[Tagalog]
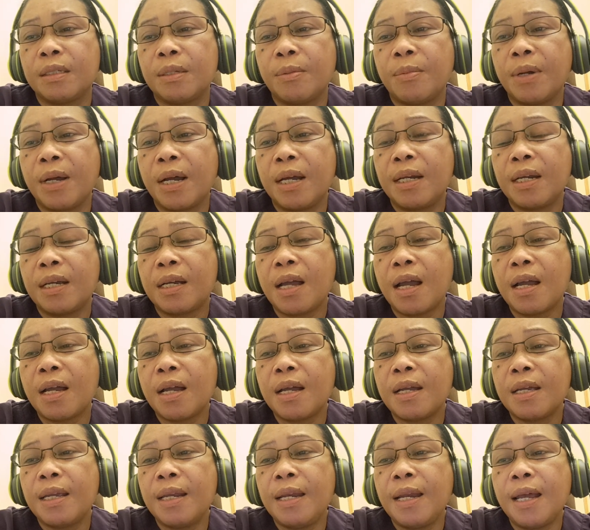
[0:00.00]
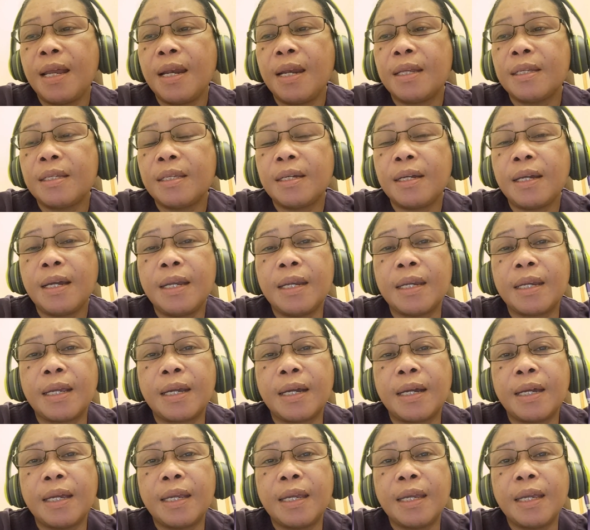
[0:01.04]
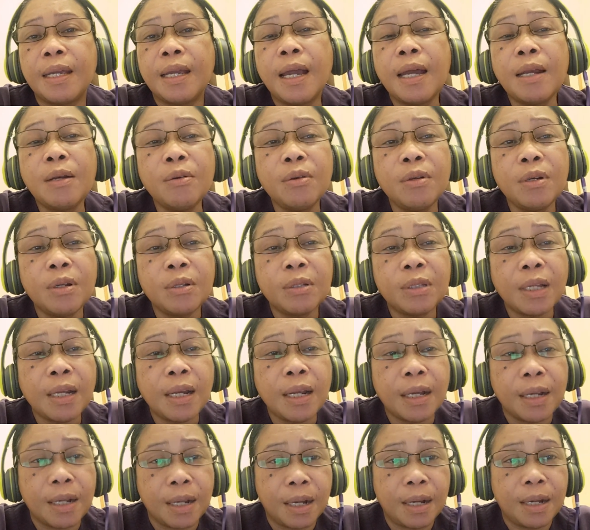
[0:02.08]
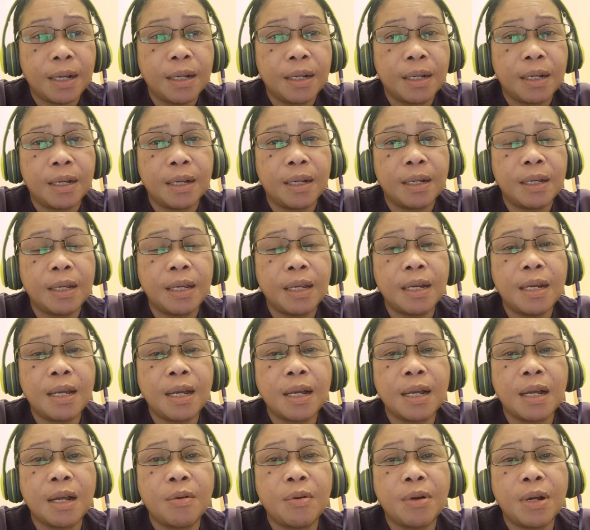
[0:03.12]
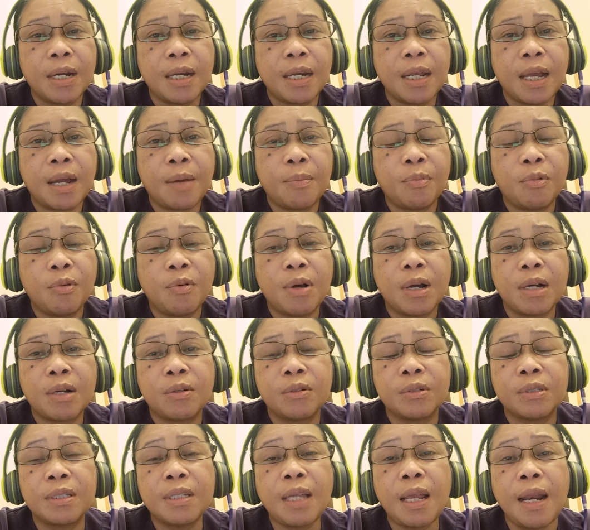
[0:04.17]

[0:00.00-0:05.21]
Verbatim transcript: sa mga nakakakilala sa kanya, eh ganun daw talaga ang ginagawa ni Apo ang od.